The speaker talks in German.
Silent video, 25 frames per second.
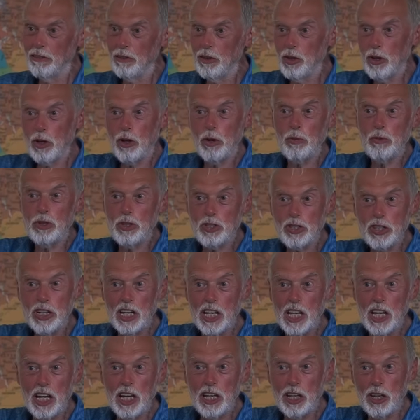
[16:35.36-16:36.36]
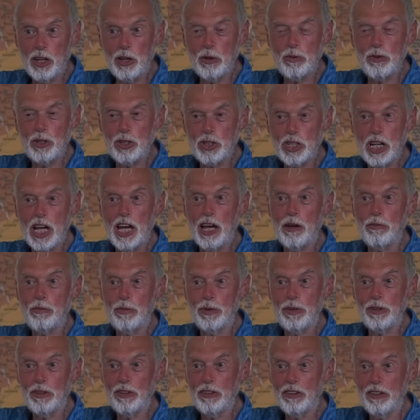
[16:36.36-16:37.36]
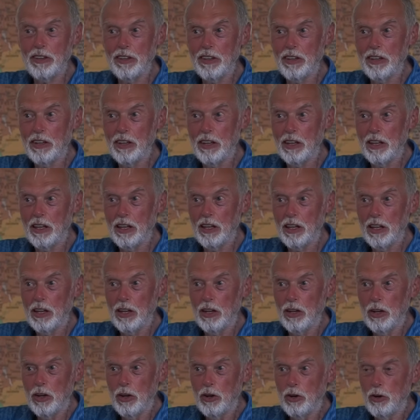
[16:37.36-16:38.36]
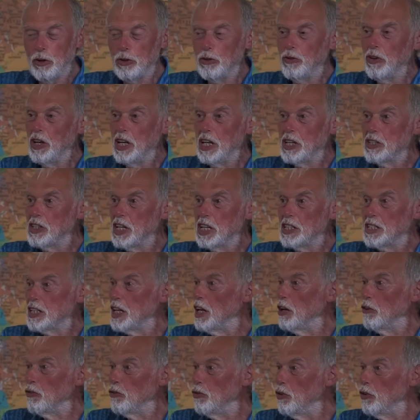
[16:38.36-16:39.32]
der römischen Kirche überschreibt. Und wenn das jetzt ein